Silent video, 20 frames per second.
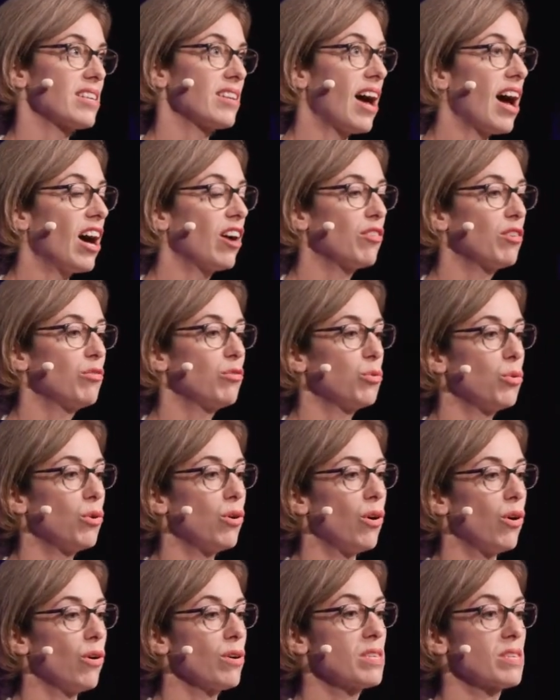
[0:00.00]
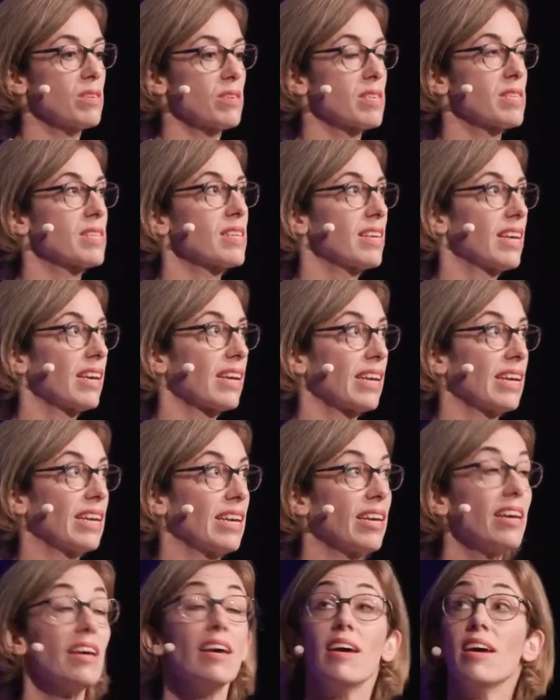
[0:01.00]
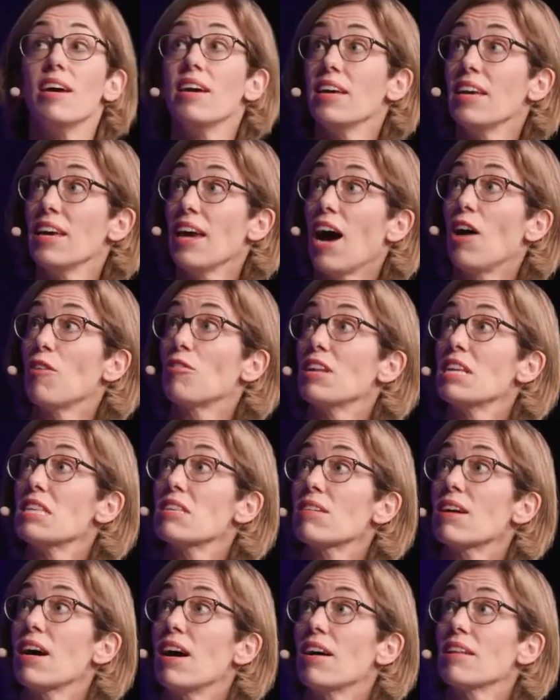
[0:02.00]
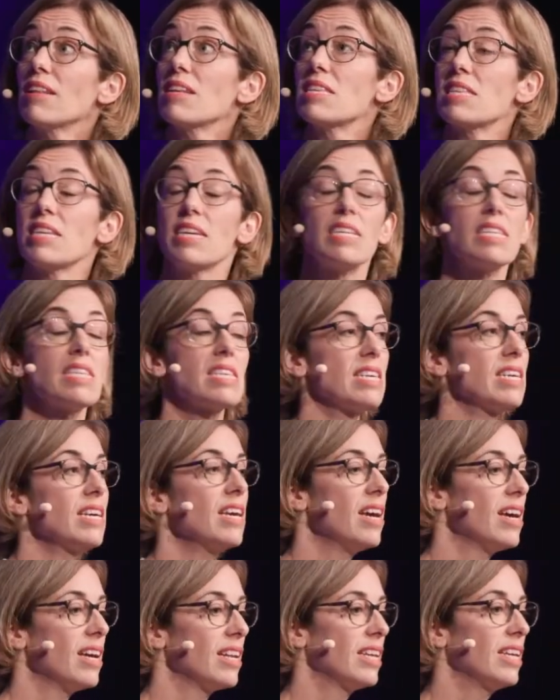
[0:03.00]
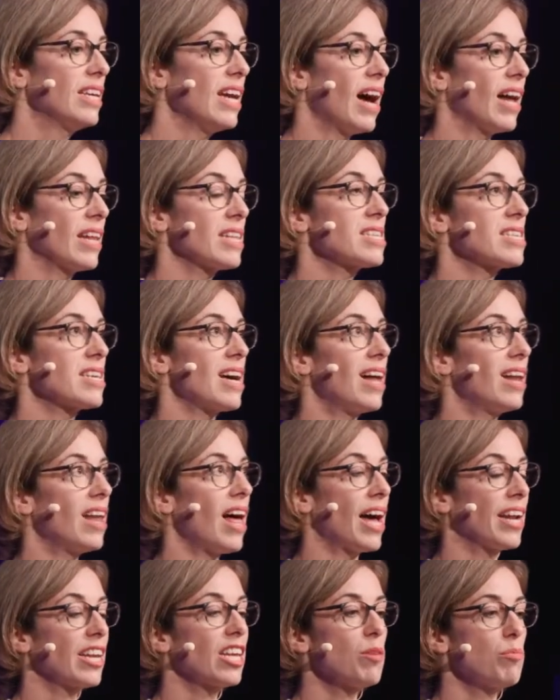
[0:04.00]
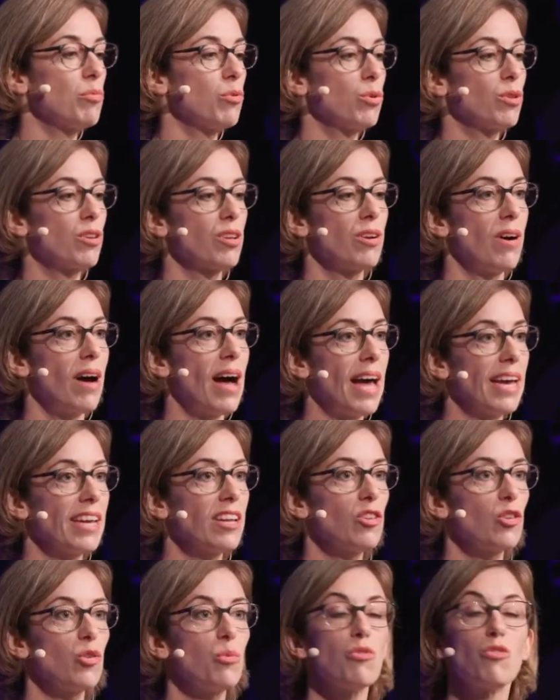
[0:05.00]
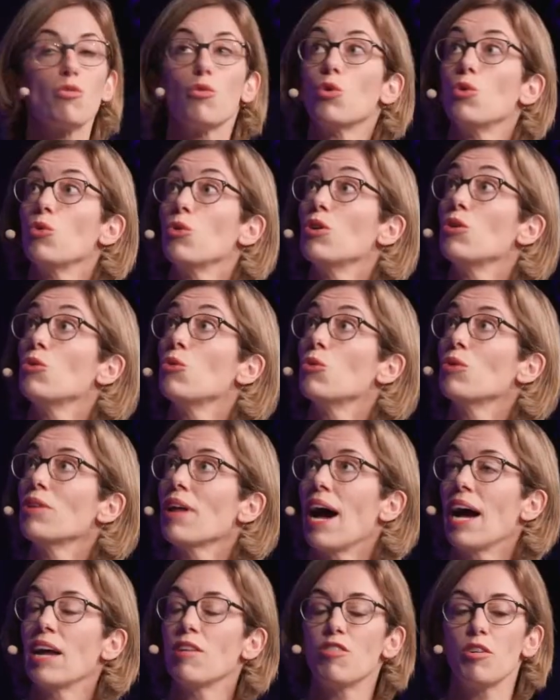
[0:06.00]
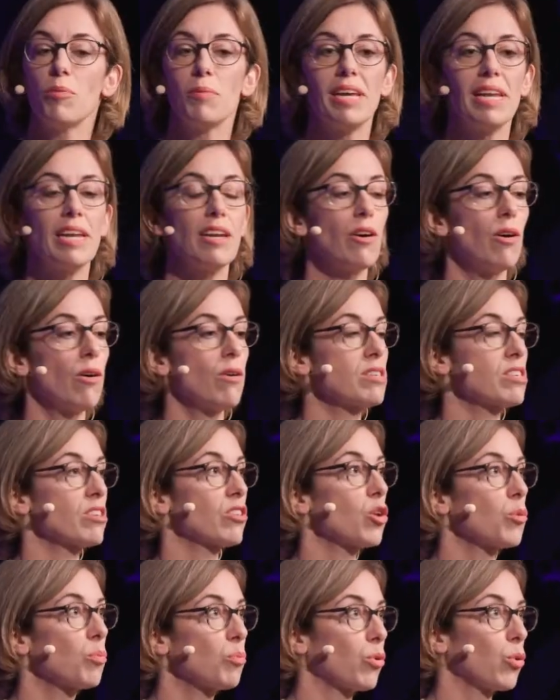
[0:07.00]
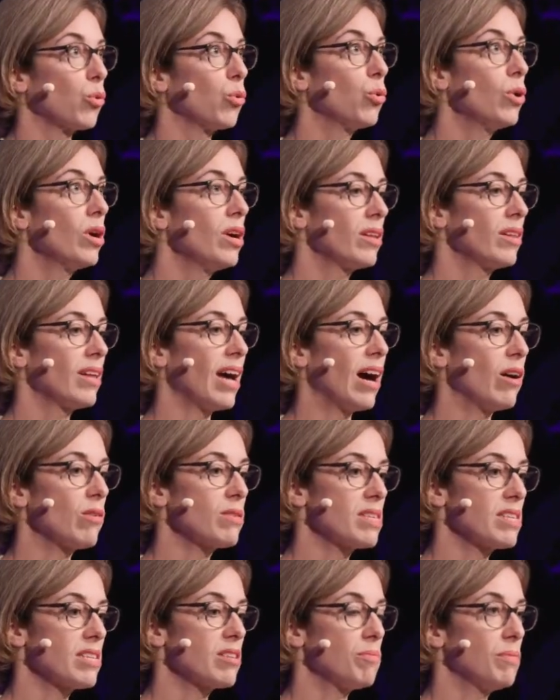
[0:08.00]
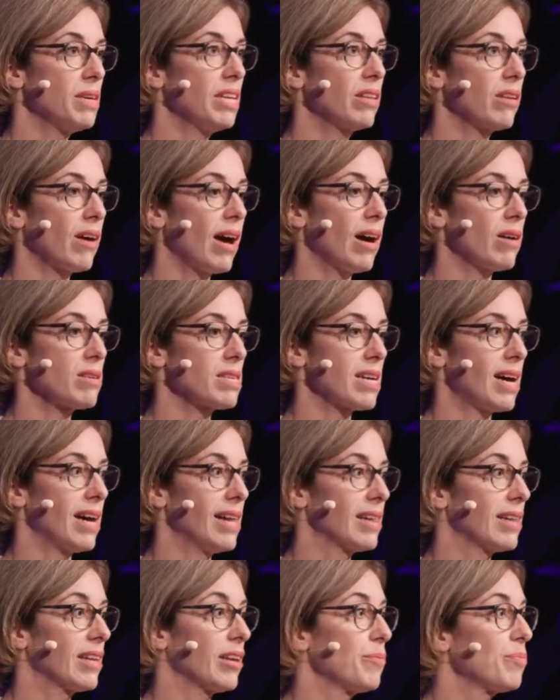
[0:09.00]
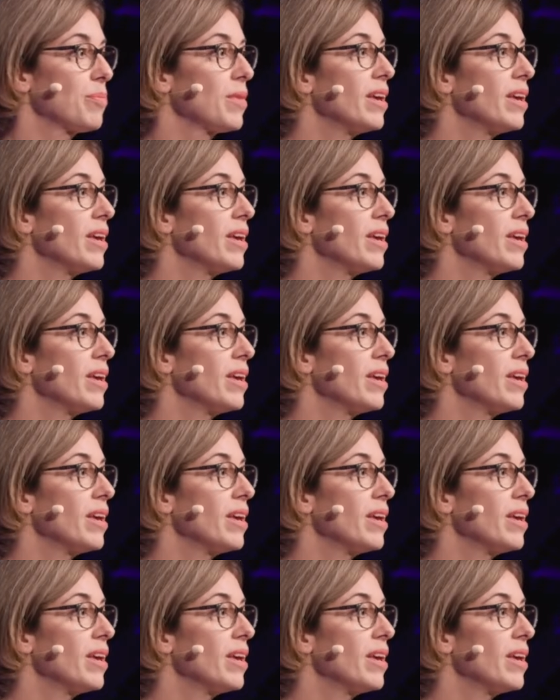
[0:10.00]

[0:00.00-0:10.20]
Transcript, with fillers: nach wie vor äußerst gering. Auf dieser Karte sehen Sie die Anzahl angebotener Eigentumswohnungen und Einfamilienhäuser pro 1000 Mieterhaushalte.